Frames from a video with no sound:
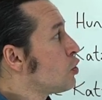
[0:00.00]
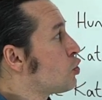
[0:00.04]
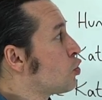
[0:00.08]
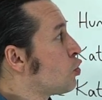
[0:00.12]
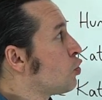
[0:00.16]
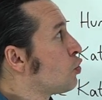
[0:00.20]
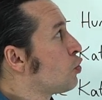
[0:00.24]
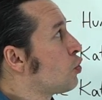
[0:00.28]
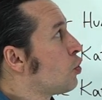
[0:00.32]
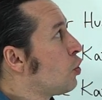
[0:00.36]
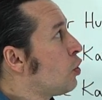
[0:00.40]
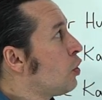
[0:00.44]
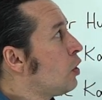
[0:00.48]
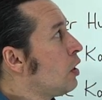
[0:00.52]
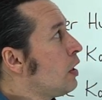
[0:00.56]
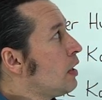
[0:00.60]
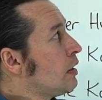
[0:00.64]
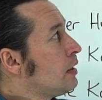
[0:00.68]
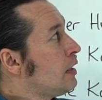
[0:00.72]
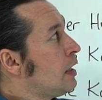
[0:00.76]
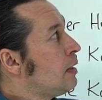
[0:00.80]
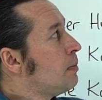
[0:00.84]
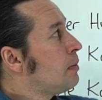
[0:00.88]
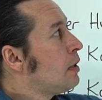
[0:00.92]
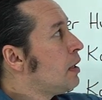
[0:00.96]
Çünkü
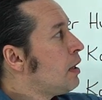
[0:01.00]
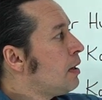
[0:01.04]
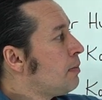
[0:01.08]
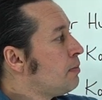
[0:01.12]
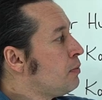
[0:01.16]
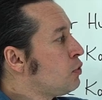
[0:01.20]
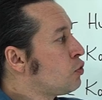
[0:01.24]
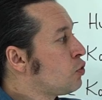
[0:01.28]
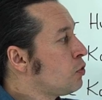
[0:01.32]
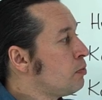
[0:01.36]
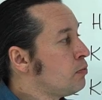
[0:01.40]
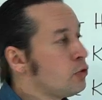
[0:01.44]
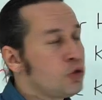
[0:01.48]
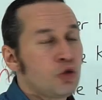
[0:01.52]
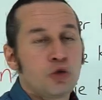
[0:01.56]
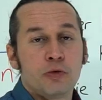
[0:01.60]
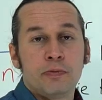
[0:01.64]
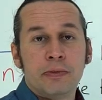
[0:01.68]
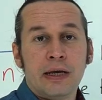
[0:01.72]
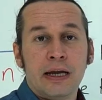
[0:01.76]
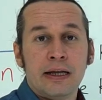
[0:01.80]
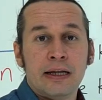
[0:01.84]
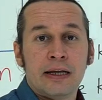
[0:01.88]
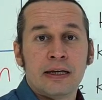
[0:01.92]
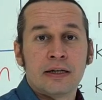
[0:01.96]
değil mi bütün bu
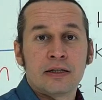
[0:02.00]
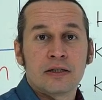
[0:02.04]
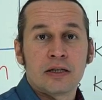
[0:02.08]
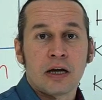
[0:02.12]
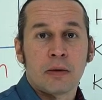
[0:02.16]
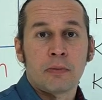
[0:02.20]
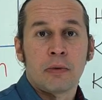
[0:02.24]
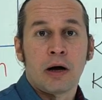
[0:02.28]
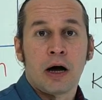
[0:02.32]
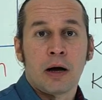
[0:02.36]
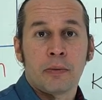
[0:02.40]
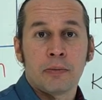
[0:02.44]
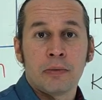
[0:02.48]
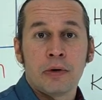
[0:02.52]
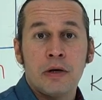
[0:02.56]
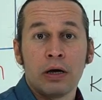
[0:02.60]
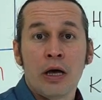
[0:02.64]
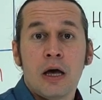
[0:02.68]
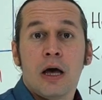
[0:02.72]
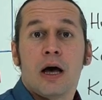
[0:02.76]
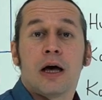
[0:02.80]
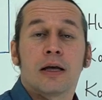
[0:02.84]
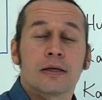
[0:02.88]
cümlelerin tamamı